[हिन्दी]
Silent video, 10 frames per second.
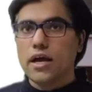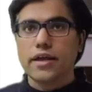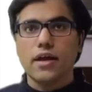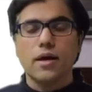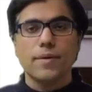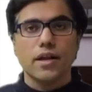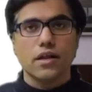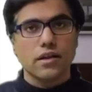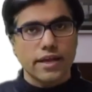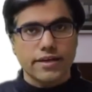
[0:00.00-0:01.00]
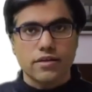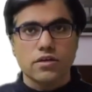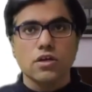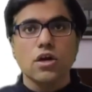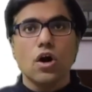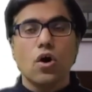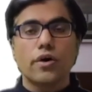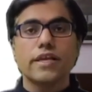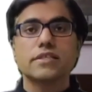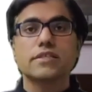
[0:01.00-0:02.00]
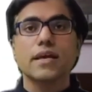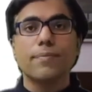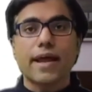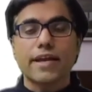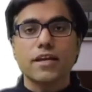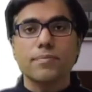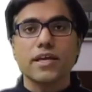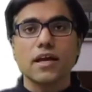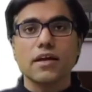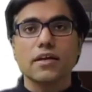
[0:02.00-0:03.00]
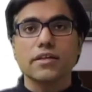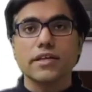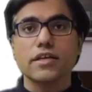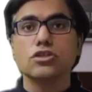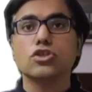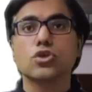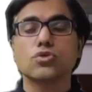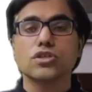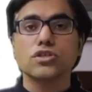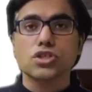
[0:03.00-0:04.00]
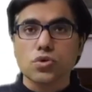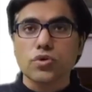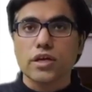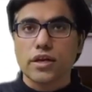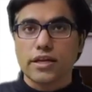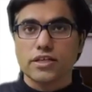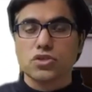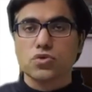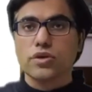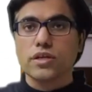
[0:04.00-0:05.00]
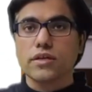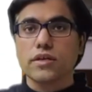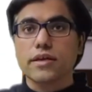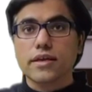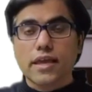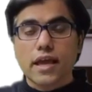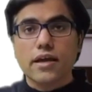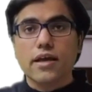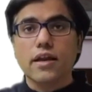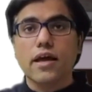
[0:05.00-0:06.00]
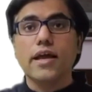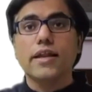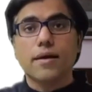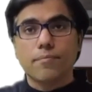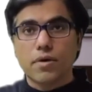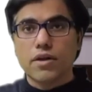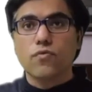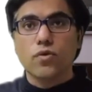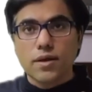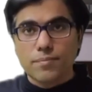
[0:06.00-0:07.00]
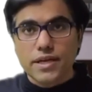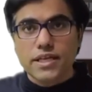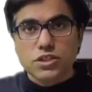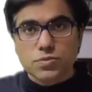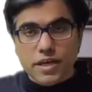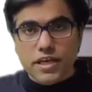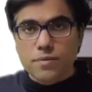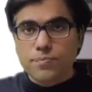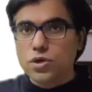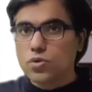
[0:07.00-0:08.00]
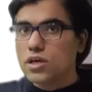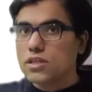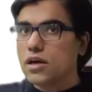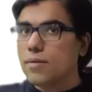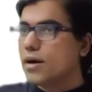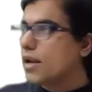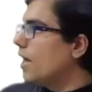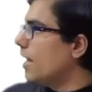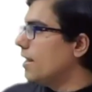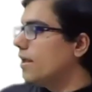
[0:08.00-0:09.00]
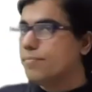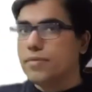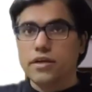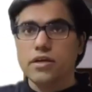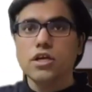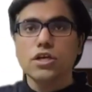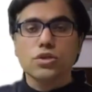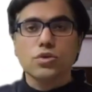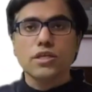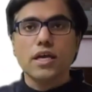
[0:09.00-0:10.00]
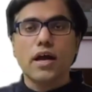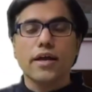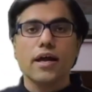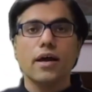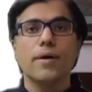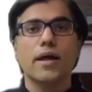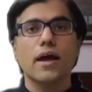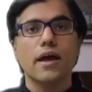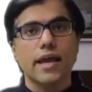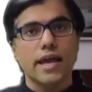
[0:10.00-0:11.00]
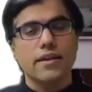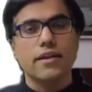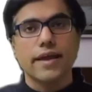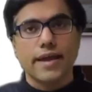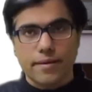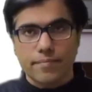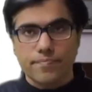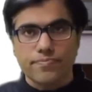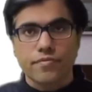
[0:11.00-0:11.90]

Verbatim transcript: आ गया हमारा राइट और इसके ब्रैकेट में क्या कर देंगे जो चीज स्टोर करनी है स्टोर क्या करना है नंबर वो नंबर किसमें इनपुट हुआ था हमारा एनएम में तो ये आ गया हमारा एन एम